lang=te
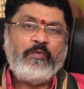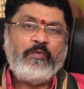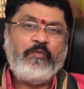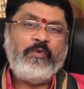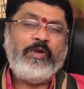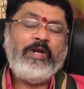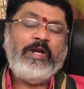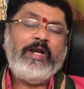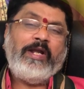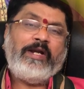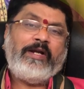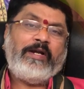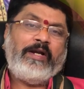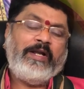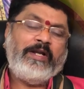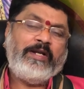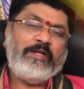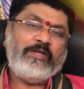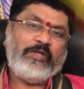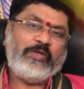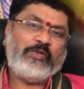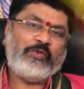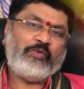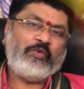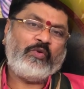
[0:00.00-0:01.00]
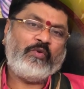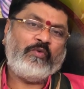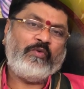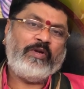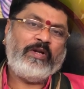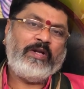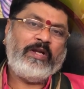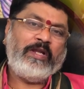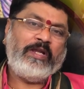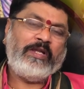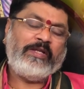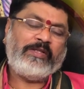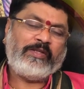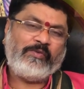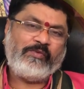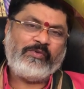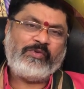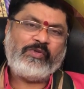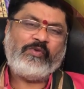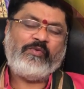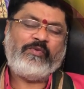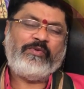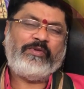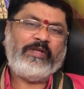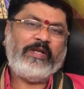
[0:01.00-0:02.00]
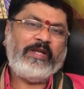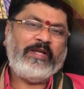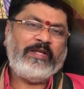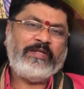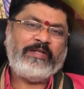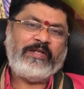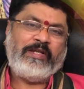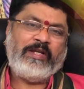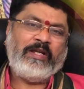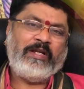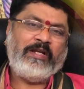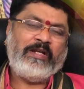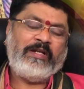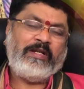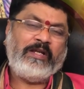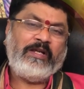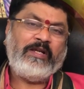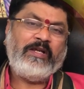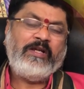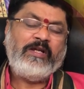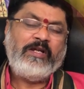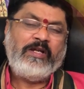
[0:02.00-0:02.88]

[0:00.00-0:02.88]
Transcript: వీళ్ళు ఇక్కడ ఏం చేసుకోవాలి సంవత్సరం అంతా ఏం చేయాలంటే